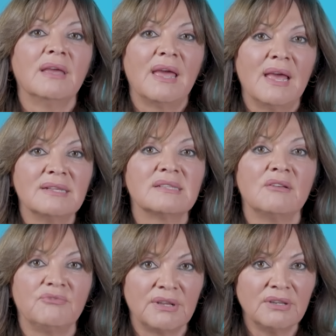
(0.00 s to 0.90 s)
هذا
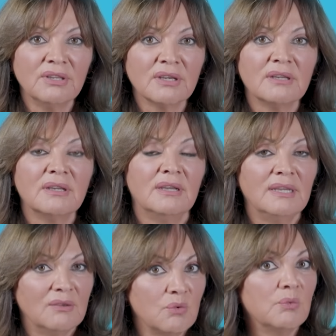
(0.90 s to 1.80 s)
الفريق
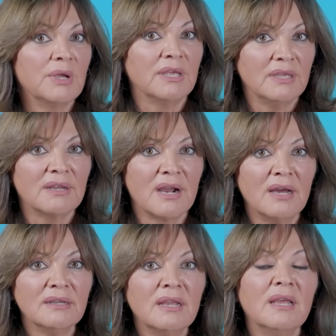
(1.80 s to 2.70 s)
لقوة إيران